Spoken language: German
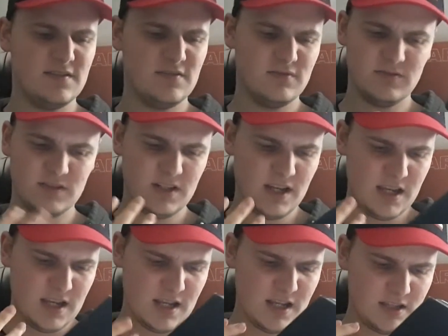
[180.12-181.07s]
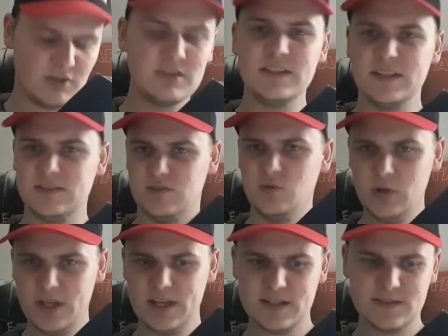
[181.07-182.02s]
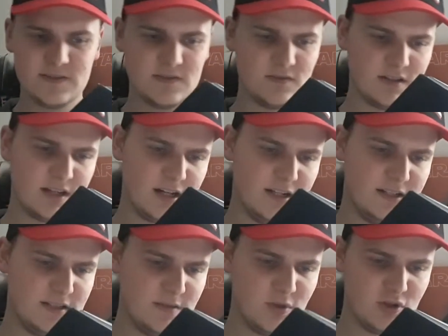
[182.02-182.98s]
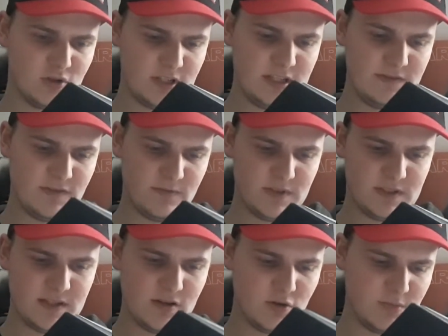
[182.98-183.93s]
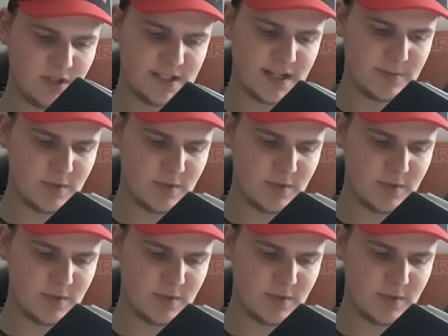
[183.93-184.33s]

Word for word: und, und doch nicht so ernst, sondern halt immer noch kindlich, weil man es hier auch mit einem kleinen